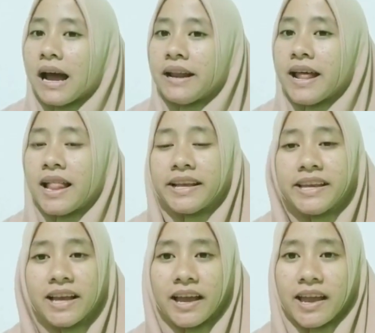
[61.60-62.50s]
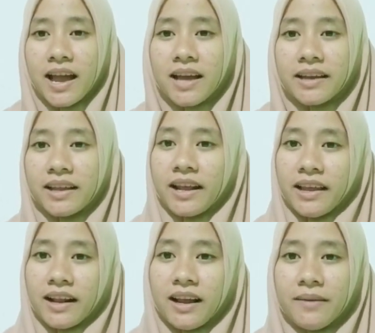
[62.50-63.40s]
ada lagi nggak ya
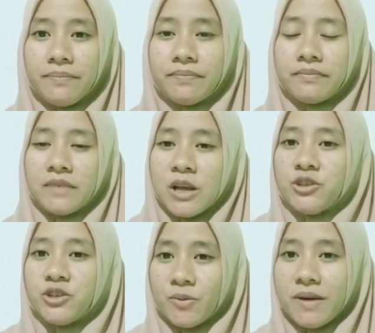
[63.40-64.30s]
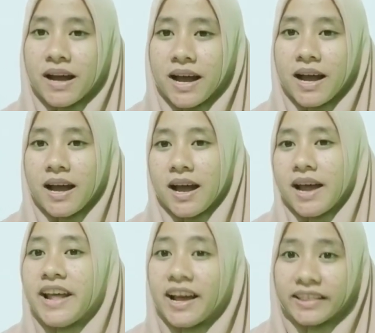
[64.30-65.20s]
kira-kira? Coba
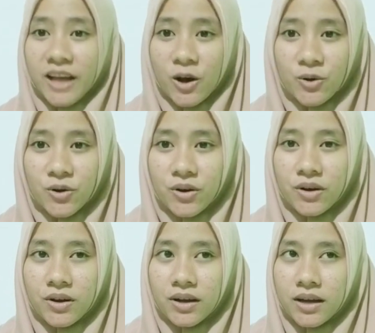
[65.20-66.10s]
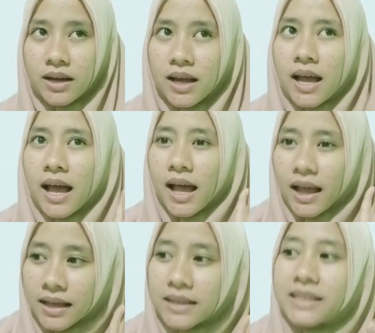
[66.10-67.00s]
ada yang tahu? Ada sapi.
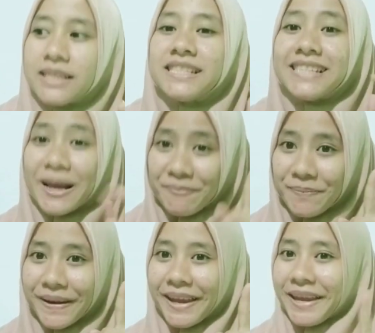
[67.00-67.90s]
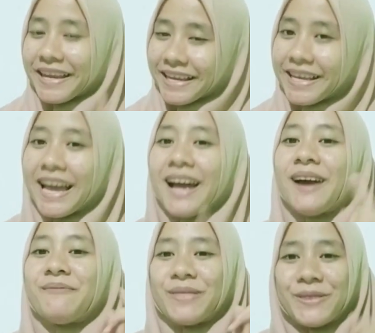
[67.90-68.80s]
Sapi,
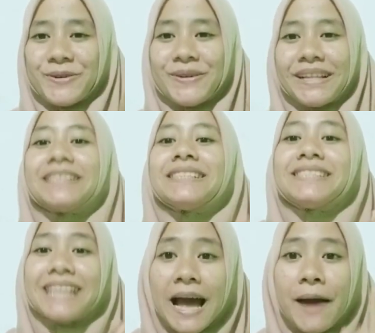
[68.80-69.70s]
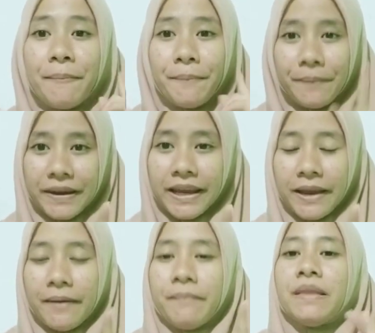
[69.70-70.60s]
ya betul,
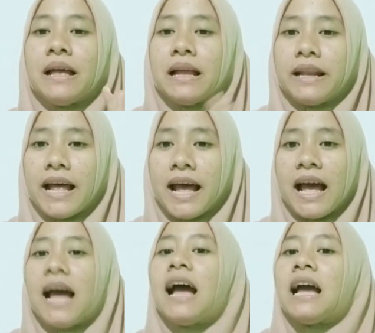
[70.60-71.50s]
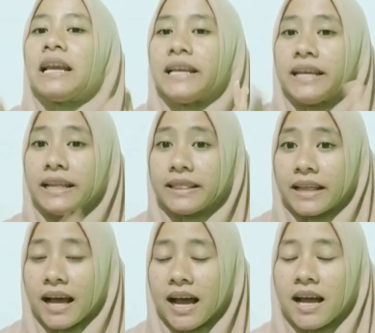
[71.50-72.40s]
sapi. Nah,
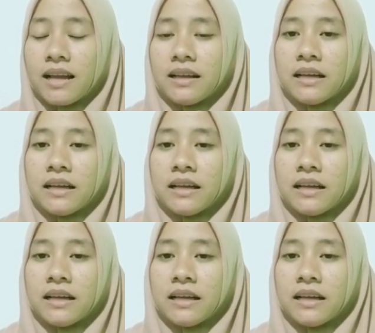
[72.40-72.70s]
kita